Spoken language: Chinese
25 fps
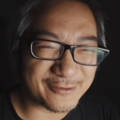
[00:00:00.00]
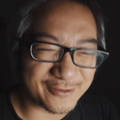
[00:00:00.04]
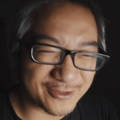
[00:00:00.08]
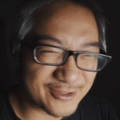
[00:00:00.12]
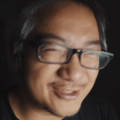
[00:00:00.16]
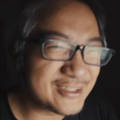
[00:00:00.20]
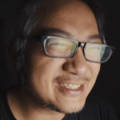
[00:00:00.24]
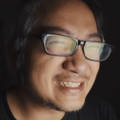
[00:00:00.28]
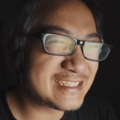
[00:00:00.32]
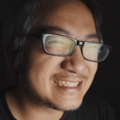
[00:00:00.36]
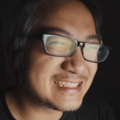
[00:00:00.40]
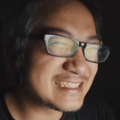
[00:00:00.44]
我
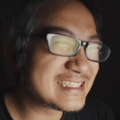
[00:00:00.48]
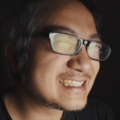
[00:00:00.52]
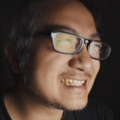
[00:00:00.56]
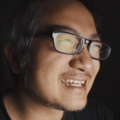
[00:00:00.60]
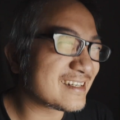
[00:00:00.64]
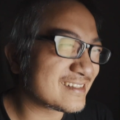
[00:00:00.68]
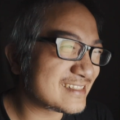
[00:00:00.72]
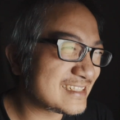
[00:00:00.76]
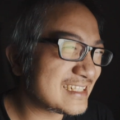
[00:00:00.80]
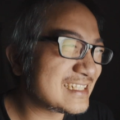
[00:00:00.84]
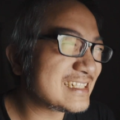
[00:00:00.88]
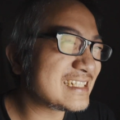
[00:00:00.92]
会知
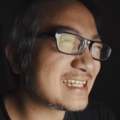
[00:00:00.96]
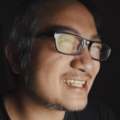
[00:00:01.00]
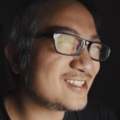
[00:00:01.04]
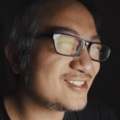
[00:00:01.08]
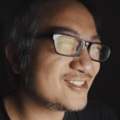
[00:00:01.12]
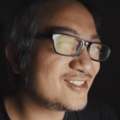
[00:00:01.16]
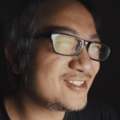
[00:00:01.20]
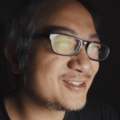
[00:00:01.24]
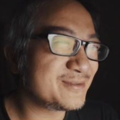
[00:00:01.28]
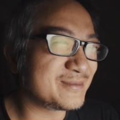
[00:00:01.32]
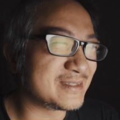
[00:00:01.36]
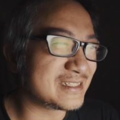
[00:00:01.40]
道现在
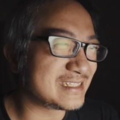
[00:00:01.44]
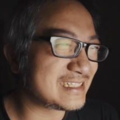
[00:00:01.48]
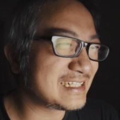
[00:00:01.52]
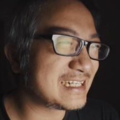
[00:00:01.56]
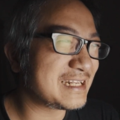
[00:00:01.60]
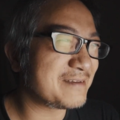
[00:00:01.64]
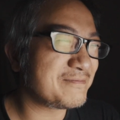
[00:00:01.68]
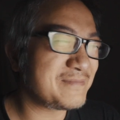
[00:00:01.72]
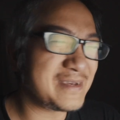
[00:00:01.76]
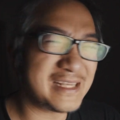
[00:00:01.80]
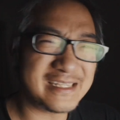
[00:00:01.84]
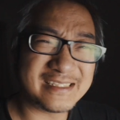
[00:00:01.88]
YouTube 现
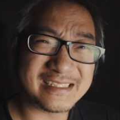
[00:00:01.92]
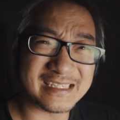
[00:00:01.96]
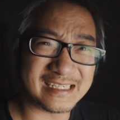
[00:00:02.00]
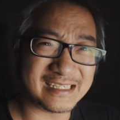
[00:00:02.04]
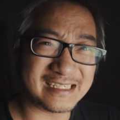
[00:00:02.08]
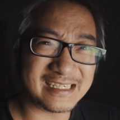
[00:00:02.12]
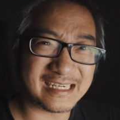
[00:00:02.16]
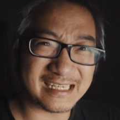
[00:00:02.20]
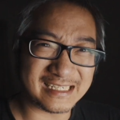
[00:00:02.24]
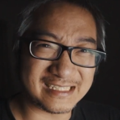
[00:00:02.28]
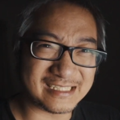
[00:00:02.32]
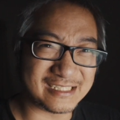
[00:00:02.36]
在变成
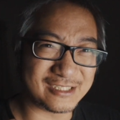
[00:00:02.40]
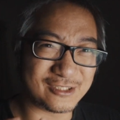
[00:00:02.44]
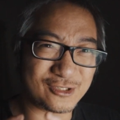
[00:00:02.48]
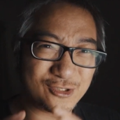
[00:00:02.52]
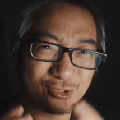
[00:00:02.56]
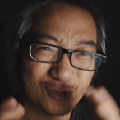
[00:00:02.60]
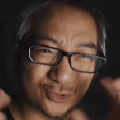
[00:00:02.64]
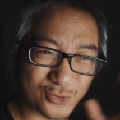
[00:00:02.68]
很